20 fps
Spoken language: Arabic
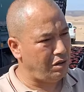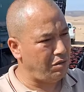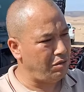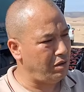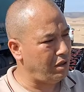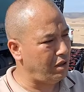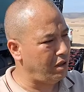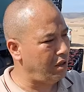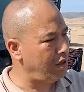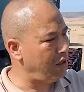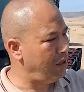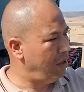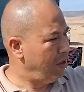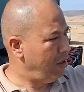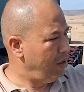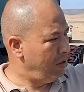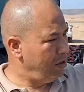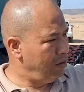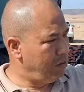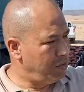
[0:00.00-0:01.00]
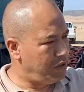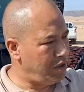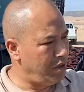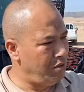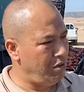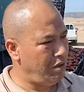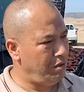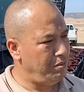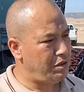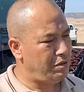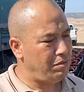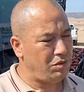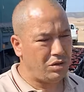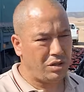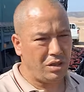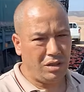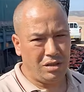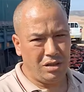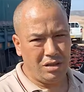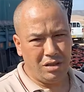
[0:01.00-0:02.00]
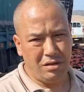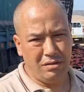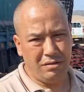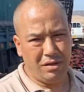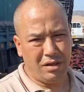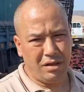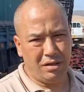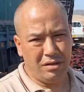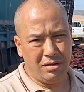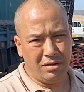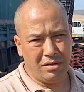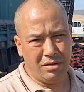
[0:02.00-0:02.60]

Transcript: قوي الخير لوزين وحبس موش قاعد يدي فيها